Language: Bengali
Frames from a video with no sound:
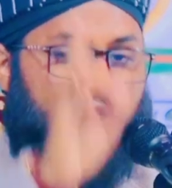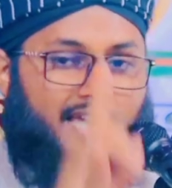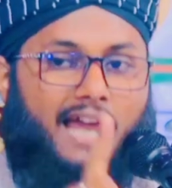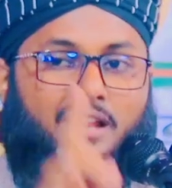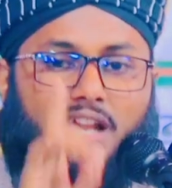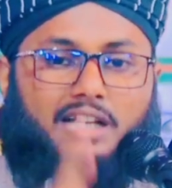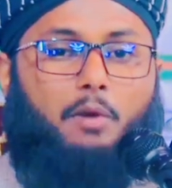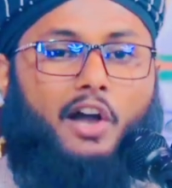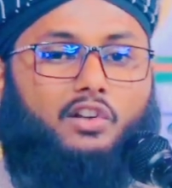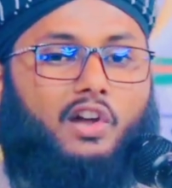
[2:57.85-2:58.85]
যে আল্লাহকে
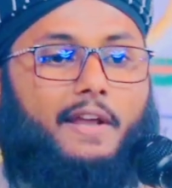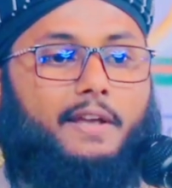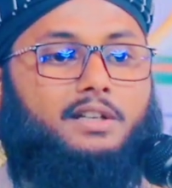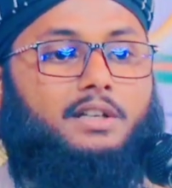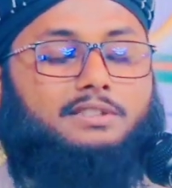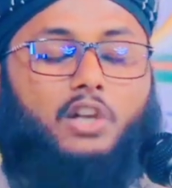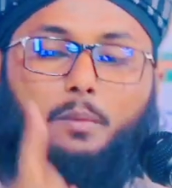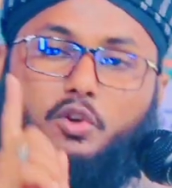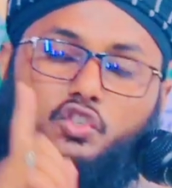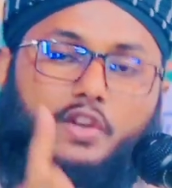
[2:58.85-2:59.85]
ভয় করে তার
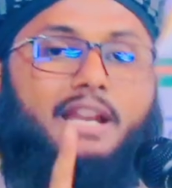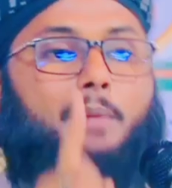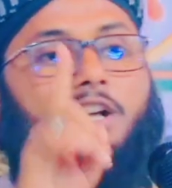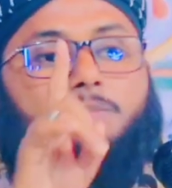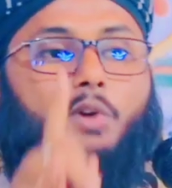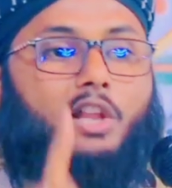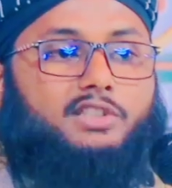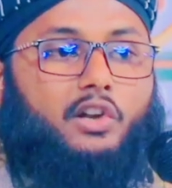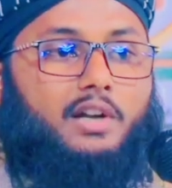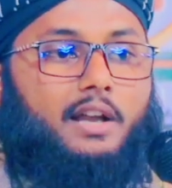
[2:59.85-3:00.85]
অবশ্যই নামাজ
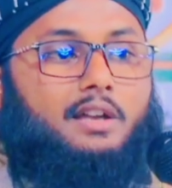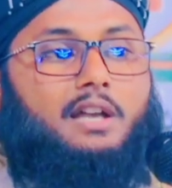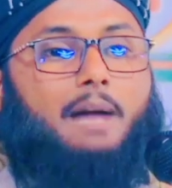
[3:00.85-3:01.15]
পড়ার দরকার